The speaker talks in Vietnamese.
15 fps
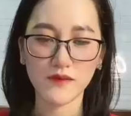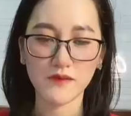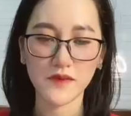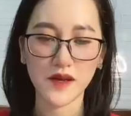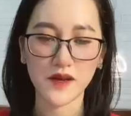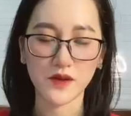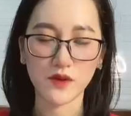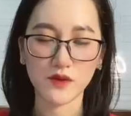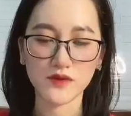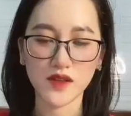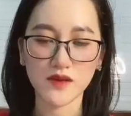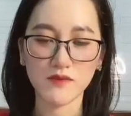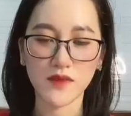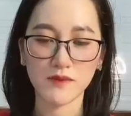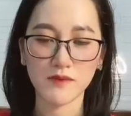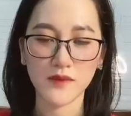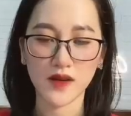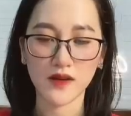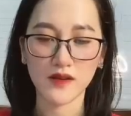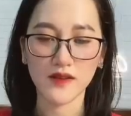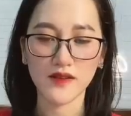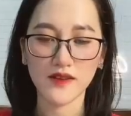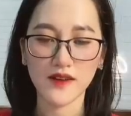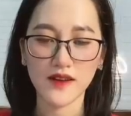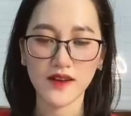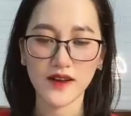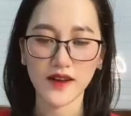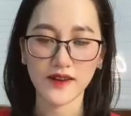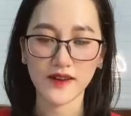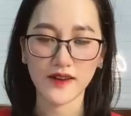Mà cũng rất mập mờ
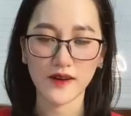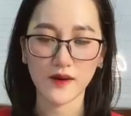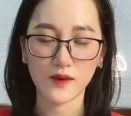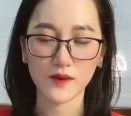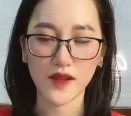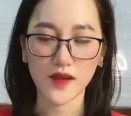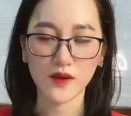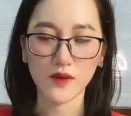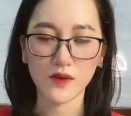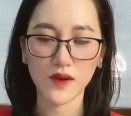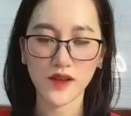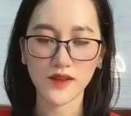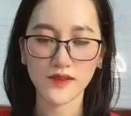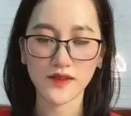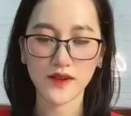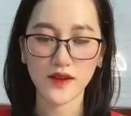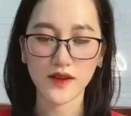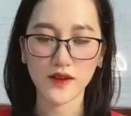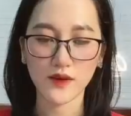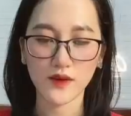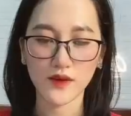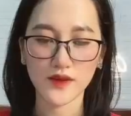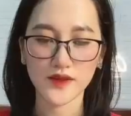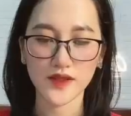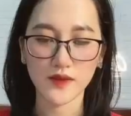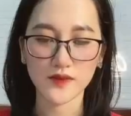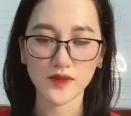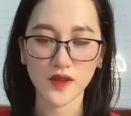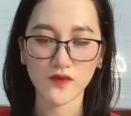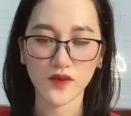Anh kéo tay cô lên Ngồi
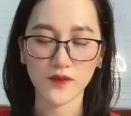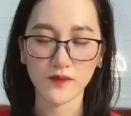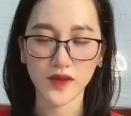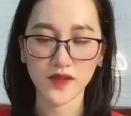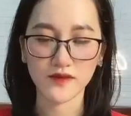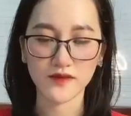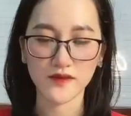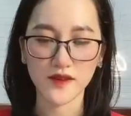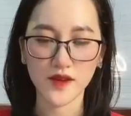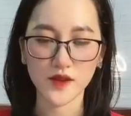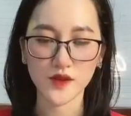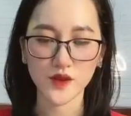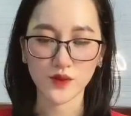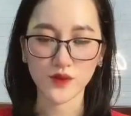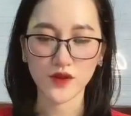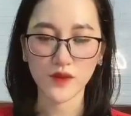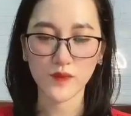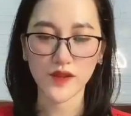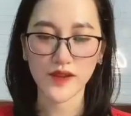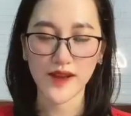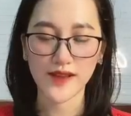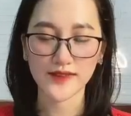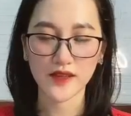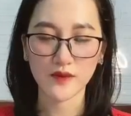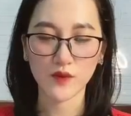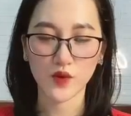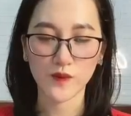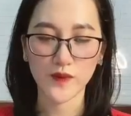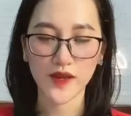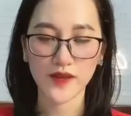song song với mình Chậu nước bị đá sang
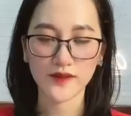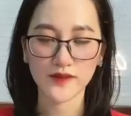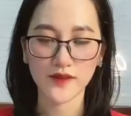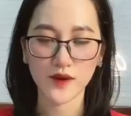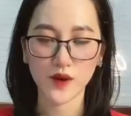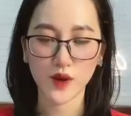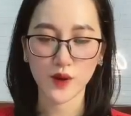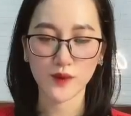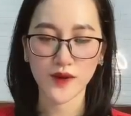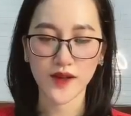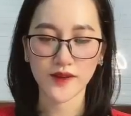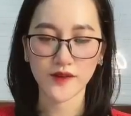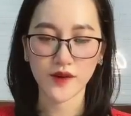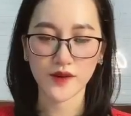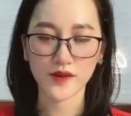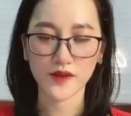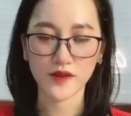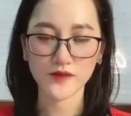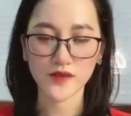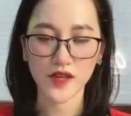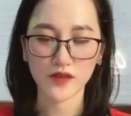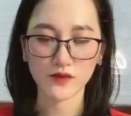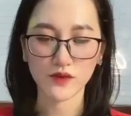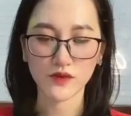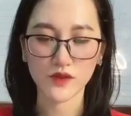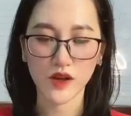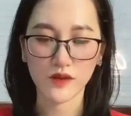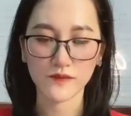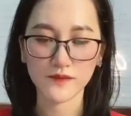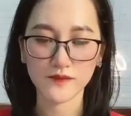một bên Không ai còn tâm trạng thu dọn